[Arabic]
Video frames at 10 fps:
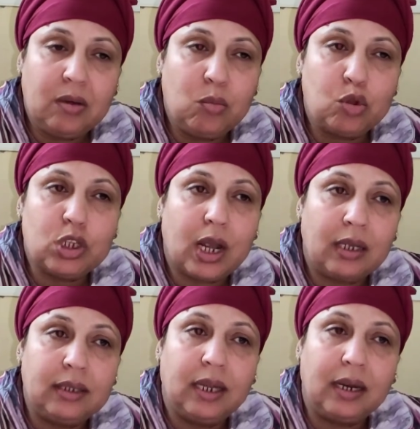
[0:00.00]
الموت
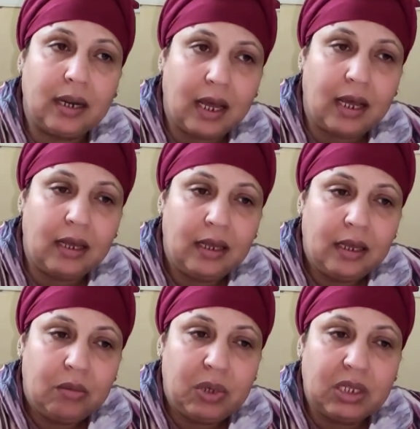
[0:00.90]
راه ديال الله
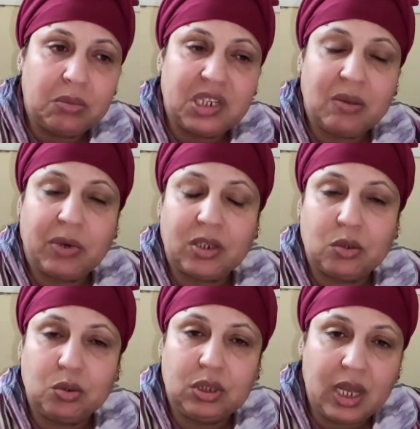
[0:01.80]
بنادم تيمرض
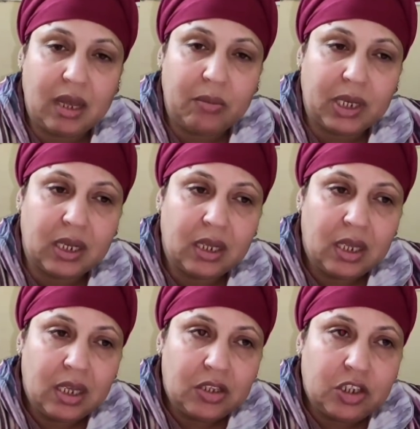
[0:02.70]
قدامك
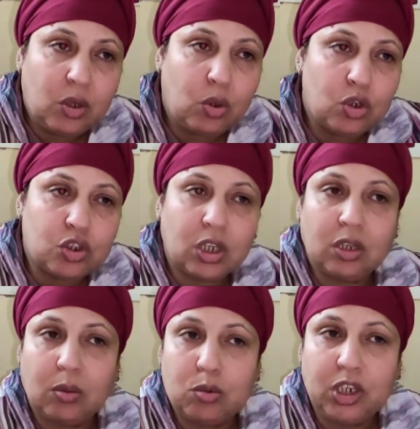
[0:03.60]
تيخرج
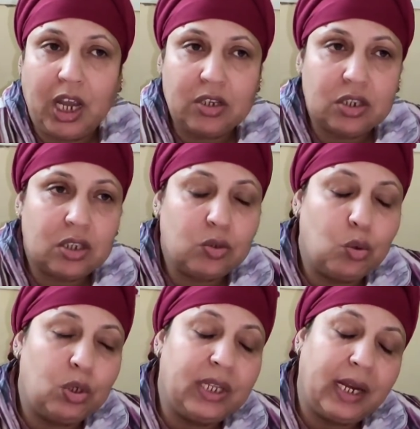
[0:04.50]
تضرب شي حاجه
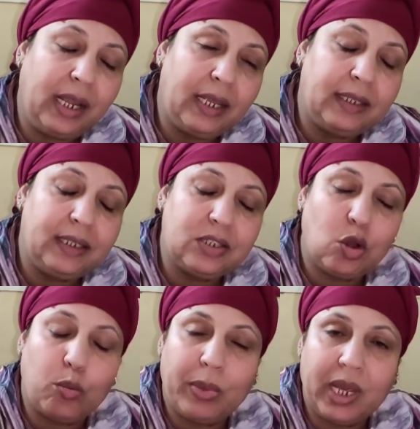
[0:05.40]
تتقول دار
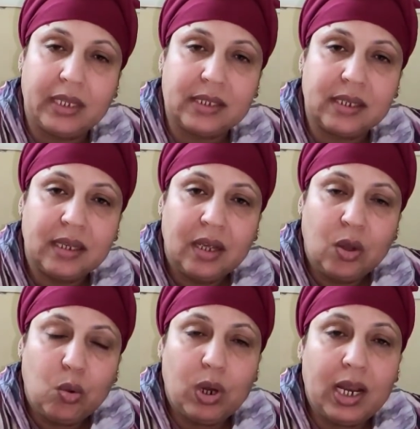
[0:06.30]
حديثه ومات
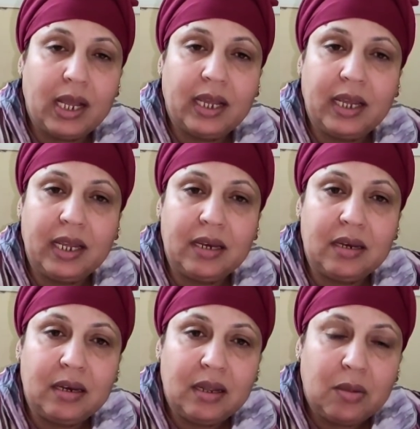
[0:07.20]

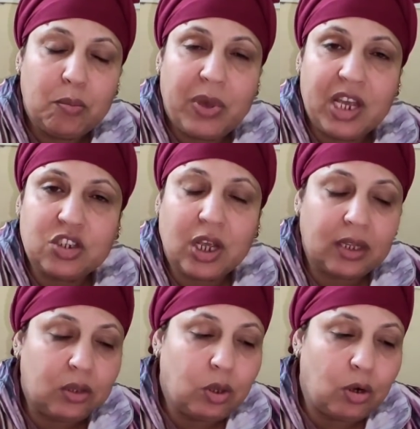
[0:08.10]
ولكن باش
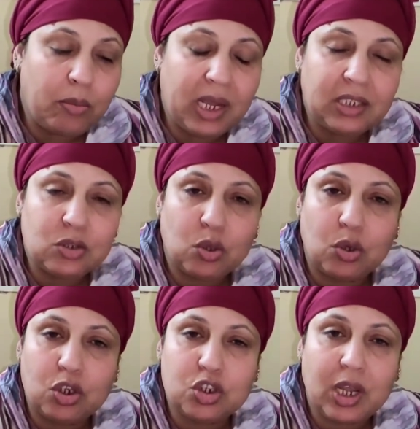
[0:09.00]
هاد الظلم هذا
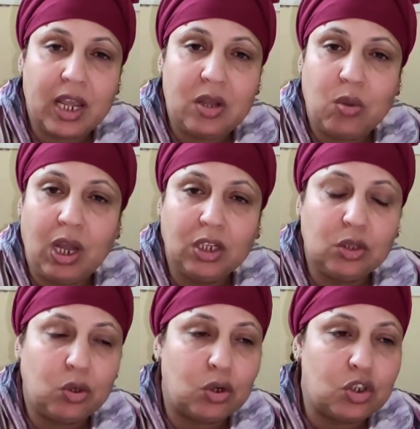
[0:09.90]
تخرج اي واحد
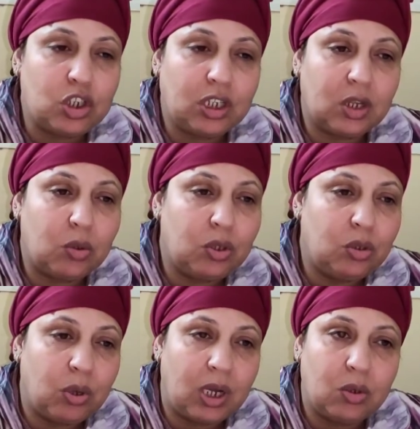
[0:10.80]
يخرج يعطيه
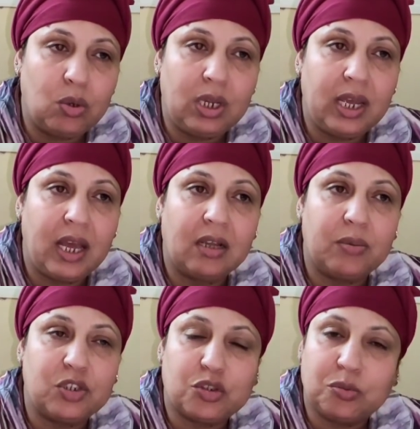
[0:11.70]
الدواء يقول لي هاك
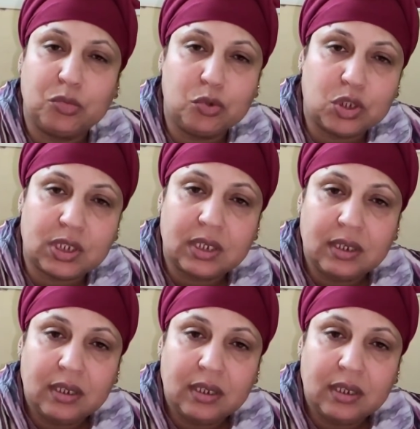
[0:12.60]
باش تموت